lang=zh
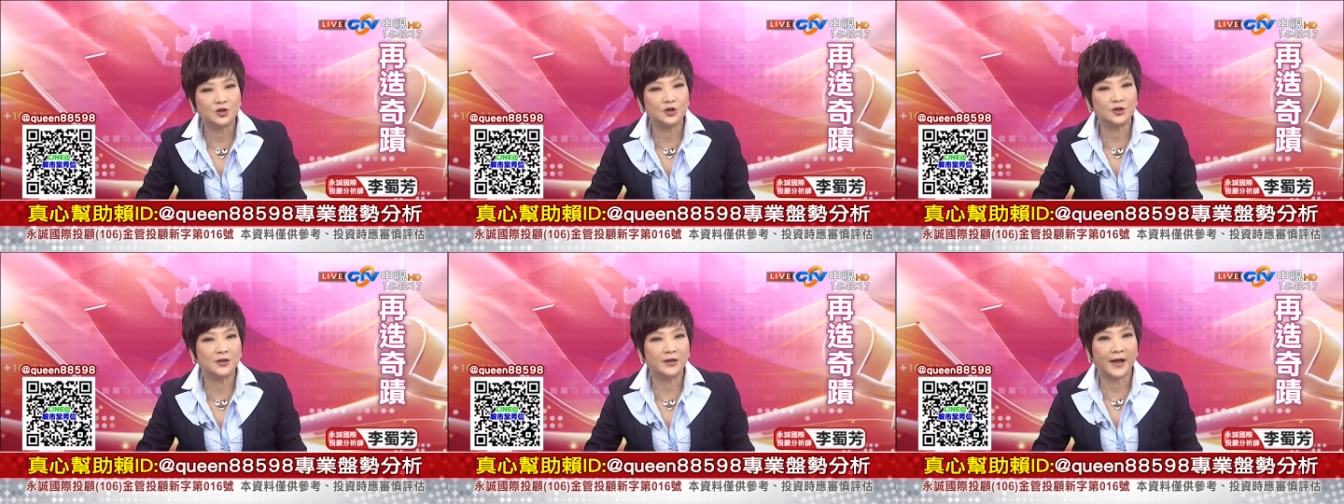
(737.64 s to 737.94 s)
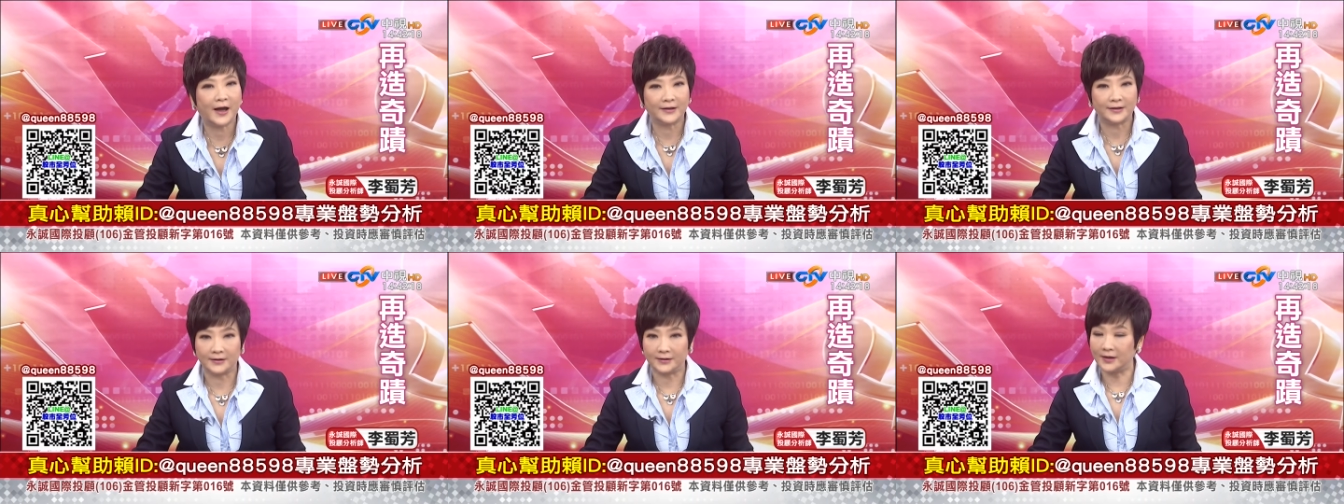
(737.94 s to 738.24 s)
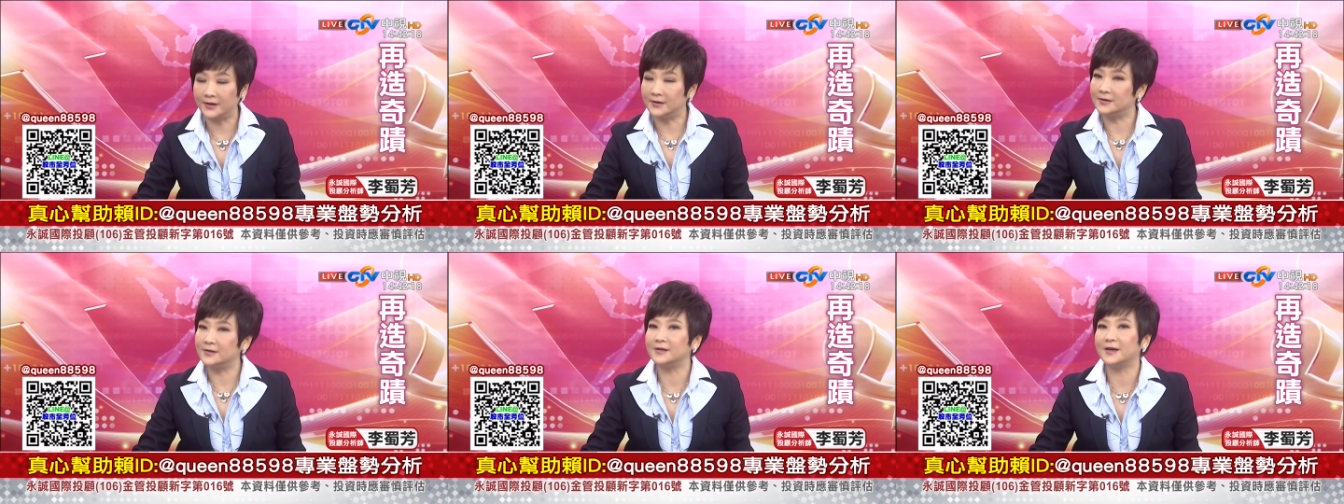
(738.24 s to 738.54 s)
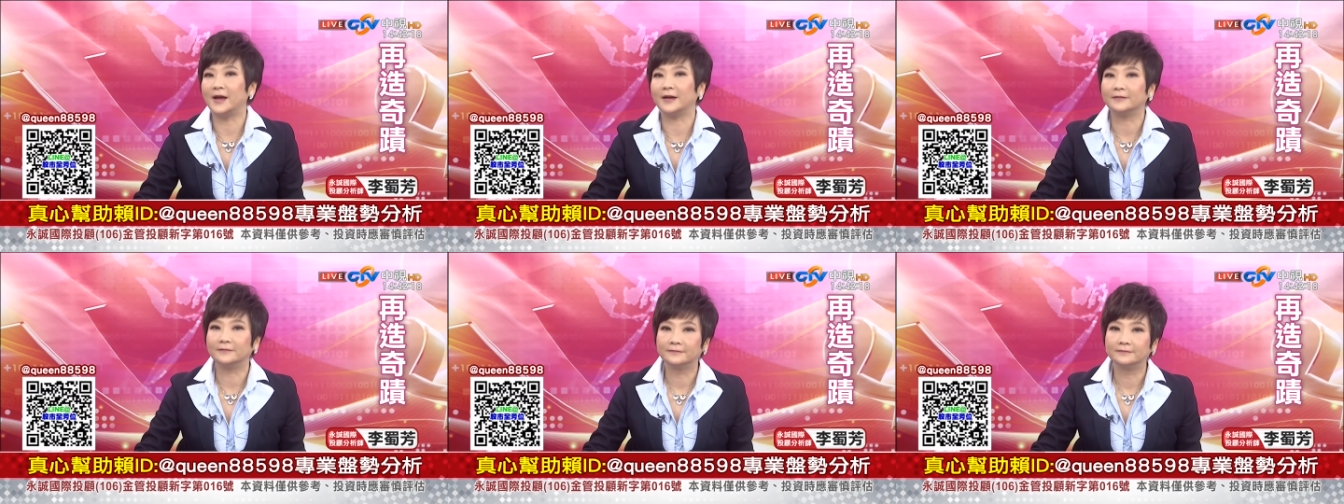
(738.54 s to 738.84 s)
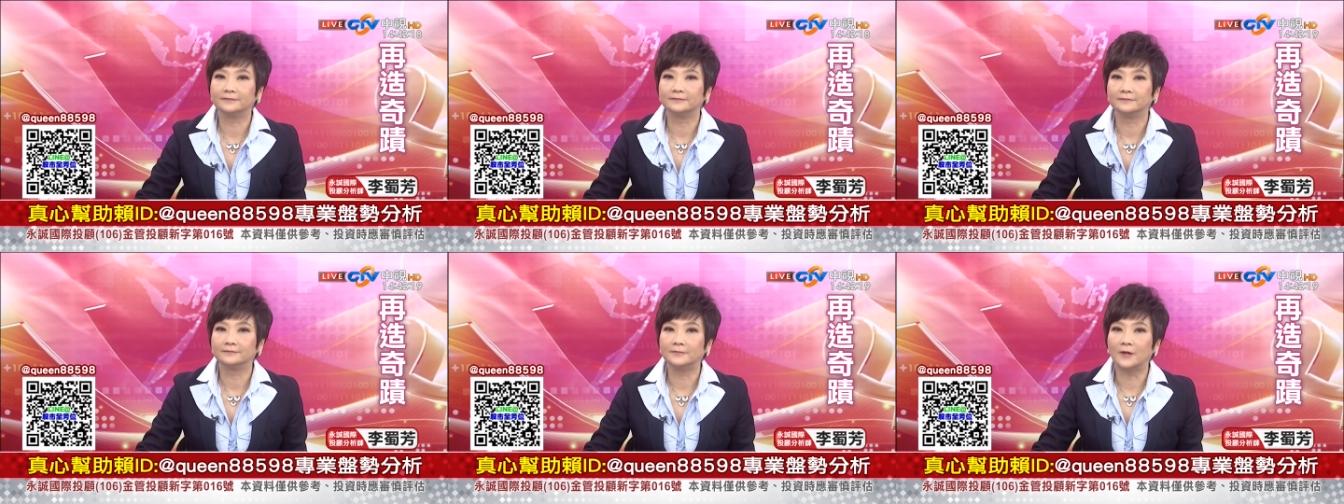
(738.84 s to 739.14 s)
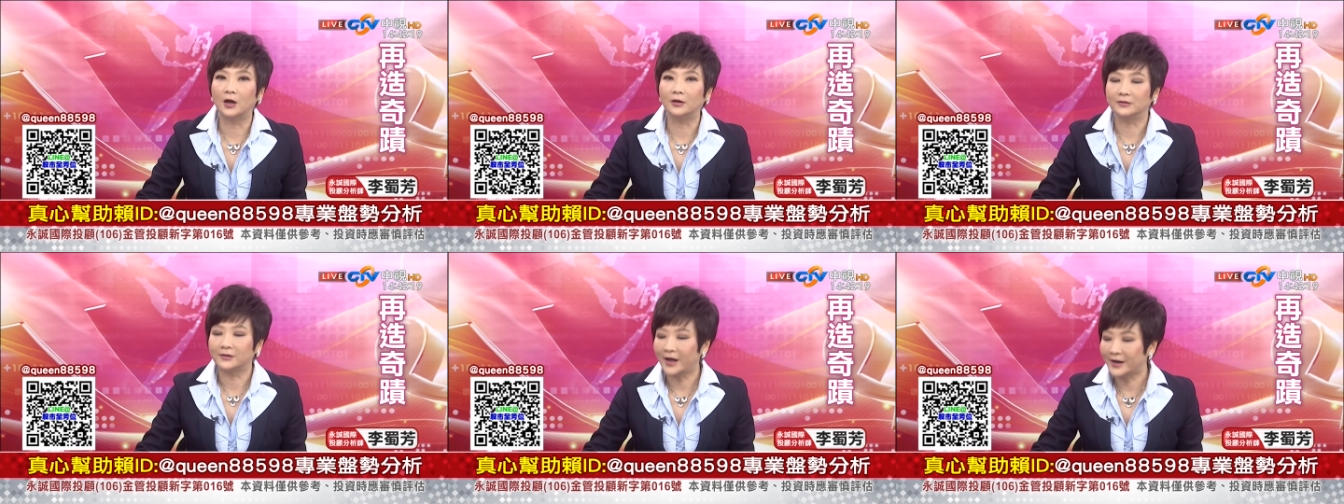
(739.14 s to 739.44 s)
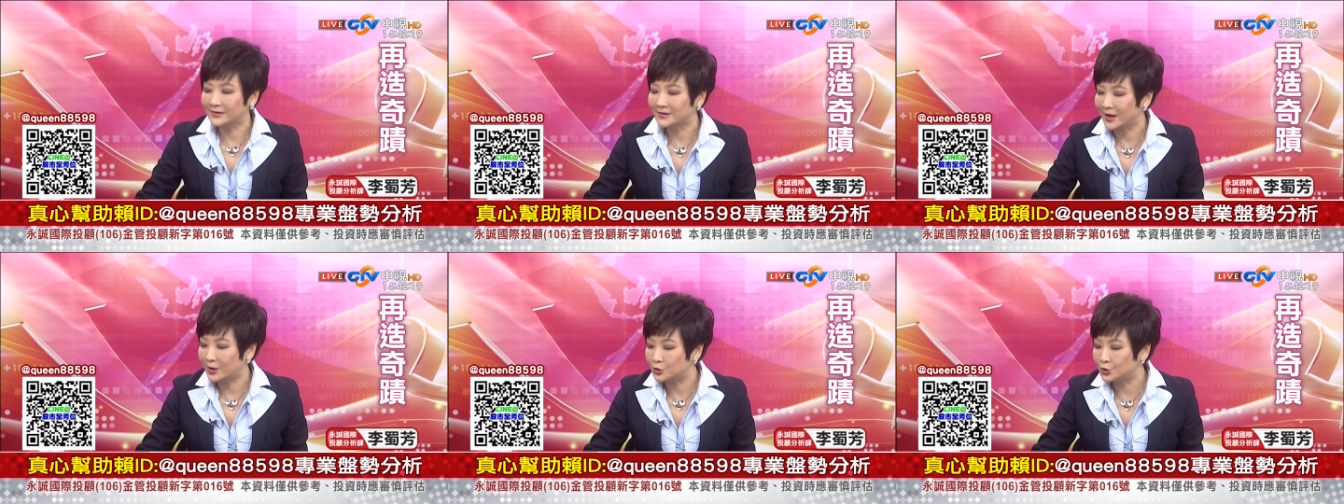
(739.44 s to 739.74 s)
GDR 的定价。好，
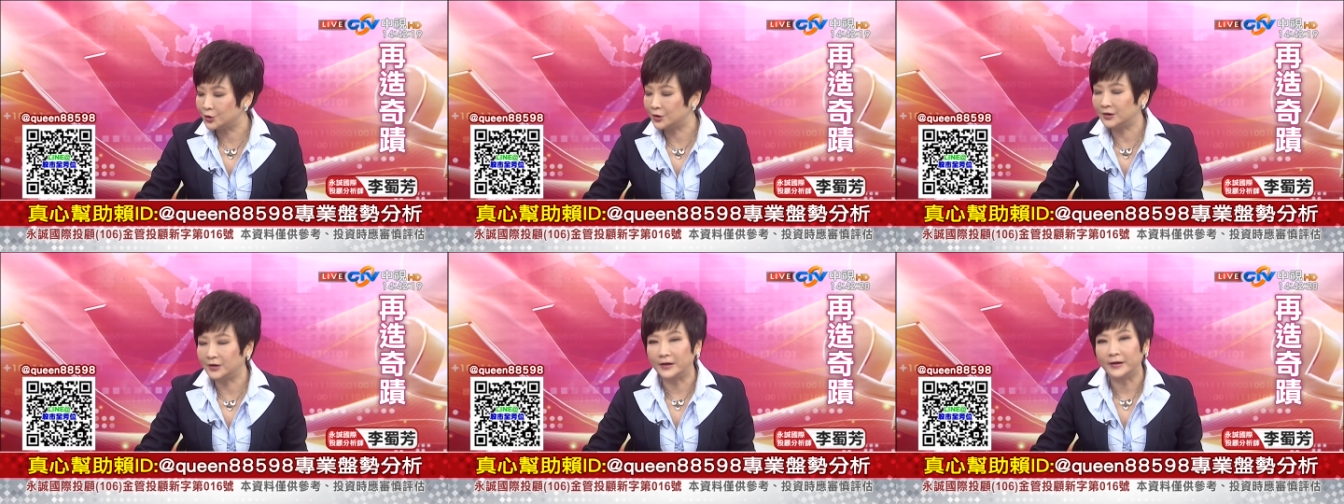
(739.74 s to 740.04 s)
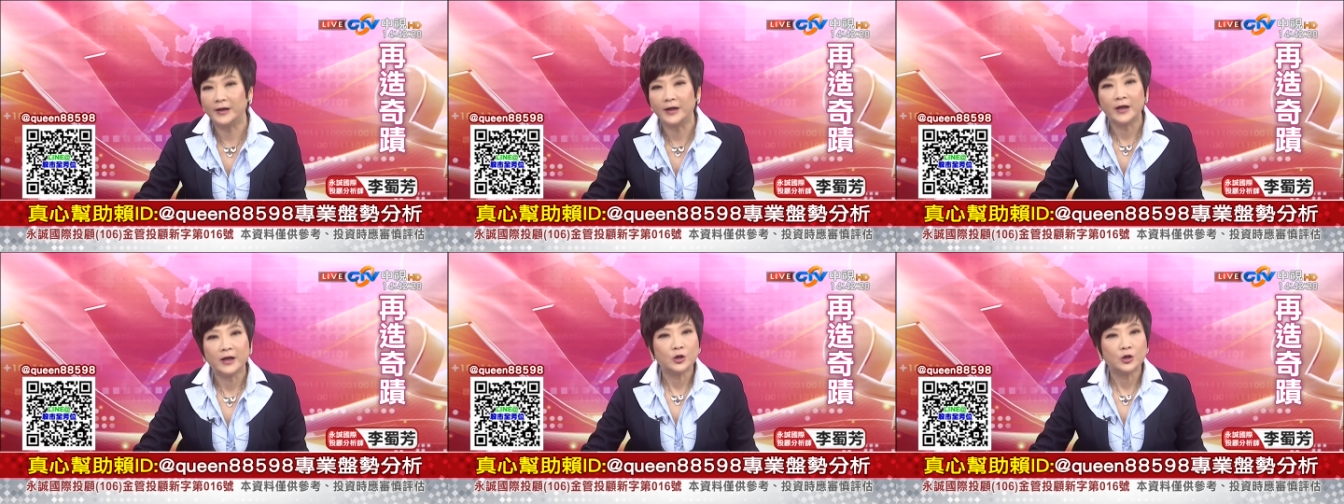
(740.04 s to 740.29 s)
他才确定。